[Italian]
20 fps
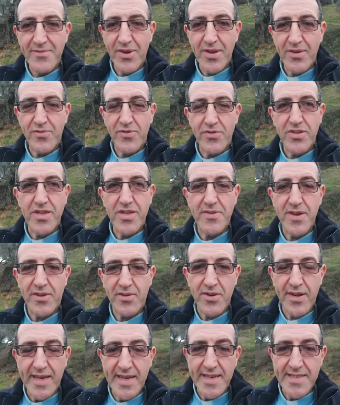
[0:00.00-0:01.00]
Volevo dirvi
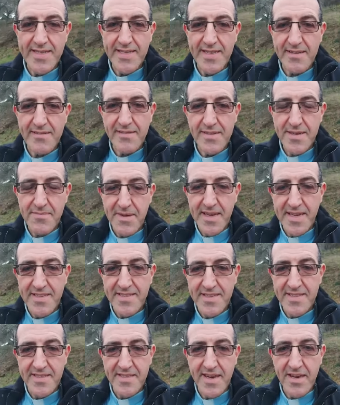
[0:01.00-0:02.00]
ecco, che le Sante
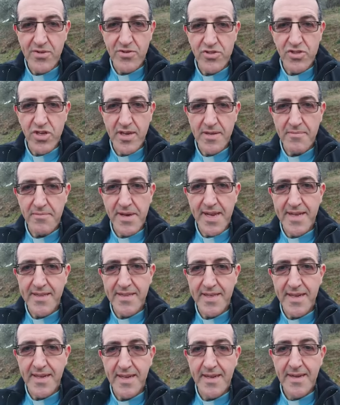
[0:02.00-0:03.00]
Messe saranno
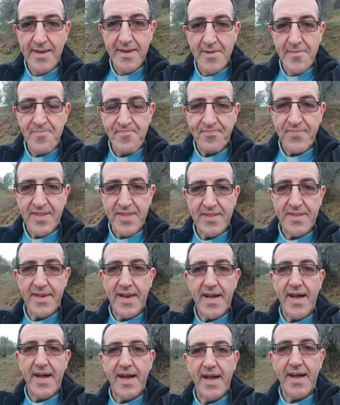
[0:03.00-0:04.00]
celebrate
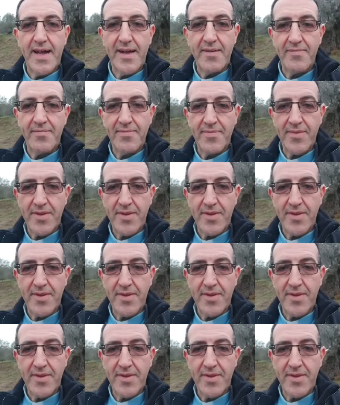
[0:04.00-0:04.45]
tra